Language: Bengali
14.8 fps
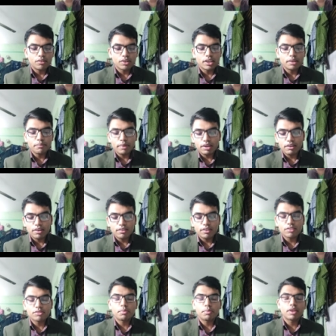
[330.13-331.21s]
ওইখানে
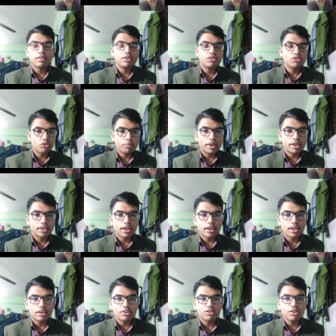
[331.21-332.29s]
পেডিয়াট্রিক্স প্লাস ইনস্ট্রুমেন্ট
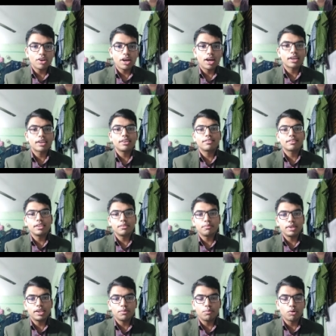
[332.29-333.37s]
থাকে কিছু আর একটা স্কিন
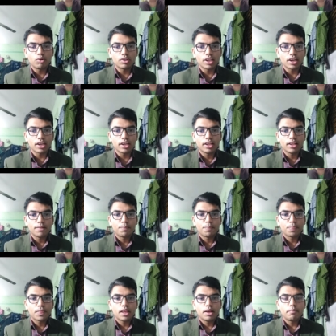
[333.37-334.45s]
ভিডির বোর্ড থাকে
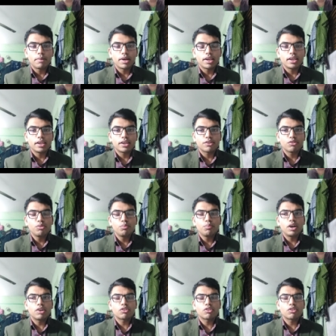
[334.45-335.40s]
মানে খুব